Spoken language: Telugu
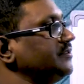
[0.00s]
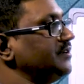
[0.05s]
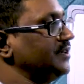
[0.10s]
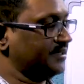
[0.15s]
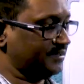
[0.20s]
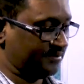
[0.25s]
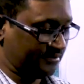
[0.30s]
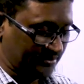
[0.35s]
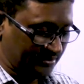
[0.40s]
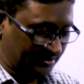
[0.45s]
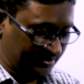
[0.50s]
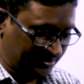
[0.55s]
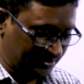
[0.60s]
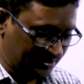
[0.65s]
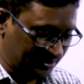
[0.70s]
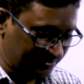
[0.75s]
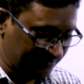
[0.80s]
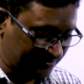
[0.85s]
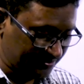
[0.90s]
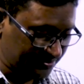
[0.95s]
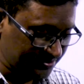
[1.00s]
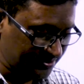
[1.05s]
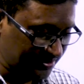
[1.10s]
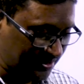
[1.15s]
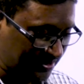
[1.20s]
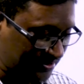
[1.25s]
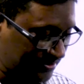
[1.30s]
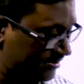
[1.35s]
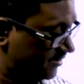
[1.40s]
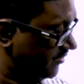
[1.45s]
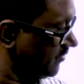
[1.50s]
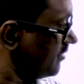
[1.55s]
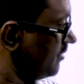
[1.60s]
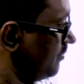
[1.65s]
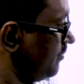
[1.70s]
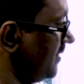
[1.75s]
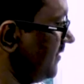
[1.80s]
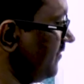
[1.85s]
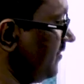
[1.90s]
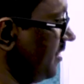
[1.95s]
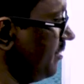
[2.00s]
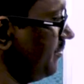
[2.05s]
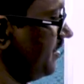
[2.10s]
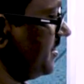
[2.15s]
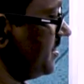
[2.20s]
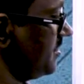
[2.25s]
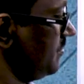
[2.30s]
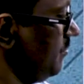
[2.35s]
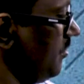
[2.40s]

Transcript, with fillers: రైట్ ఏ విద్యార్థి యొక్క పర్ఫార్మెన్స్